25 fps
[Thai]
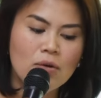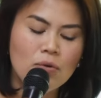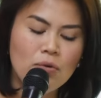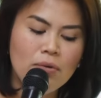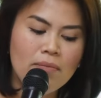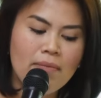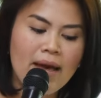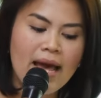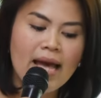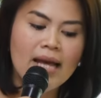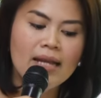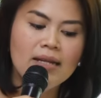คุ
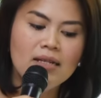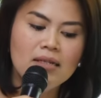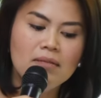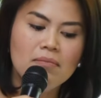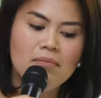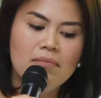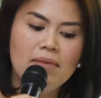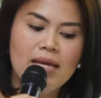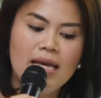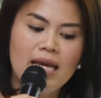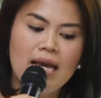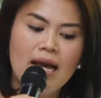ณแม่ดื่
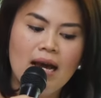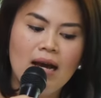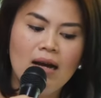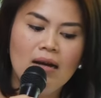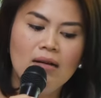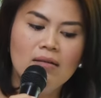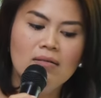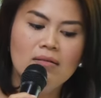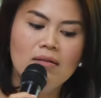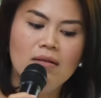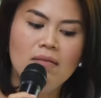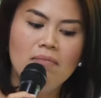มเบียร์
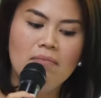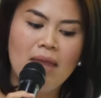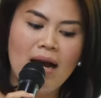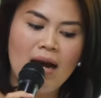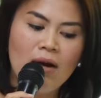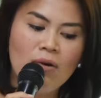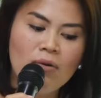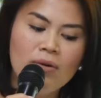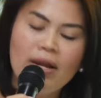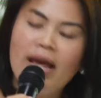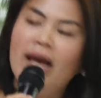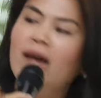
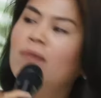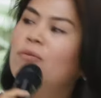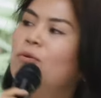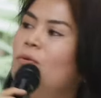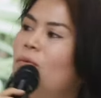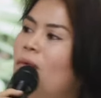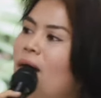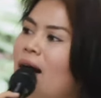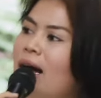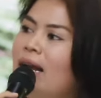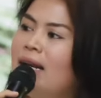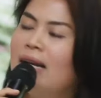เมาแทบ
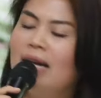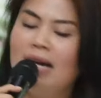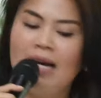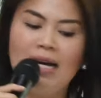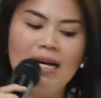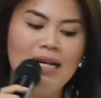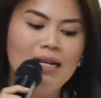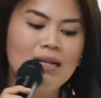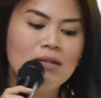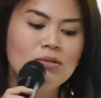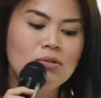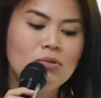ทุกวัน
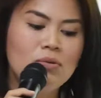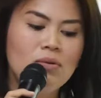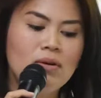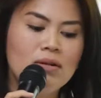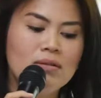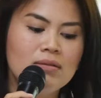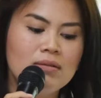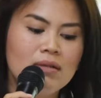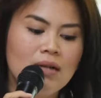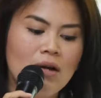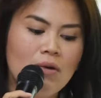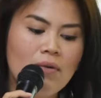ค่ะแล้วตัว
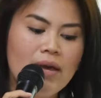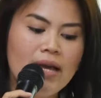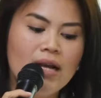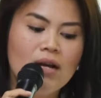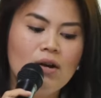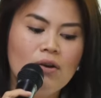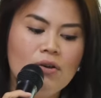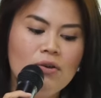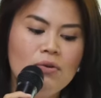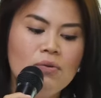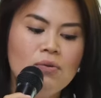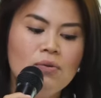เขาเอง
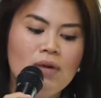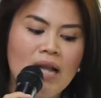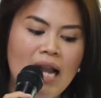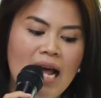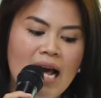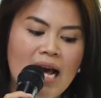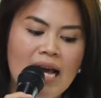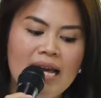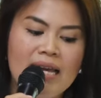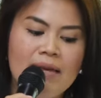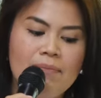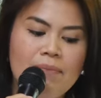ก็อยู่ไกล